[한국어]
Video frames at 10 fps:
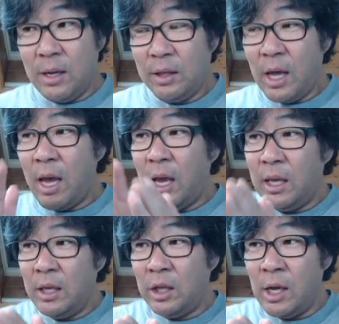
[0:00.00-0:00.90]

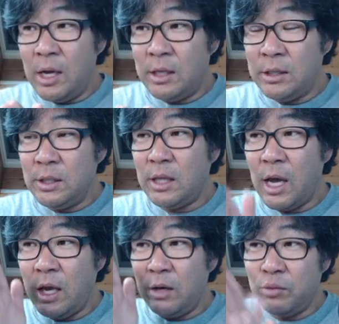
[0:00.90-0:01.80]
타일이 돼야지,
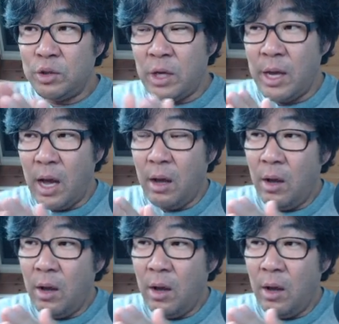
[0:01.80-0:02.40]
타일을 붙여야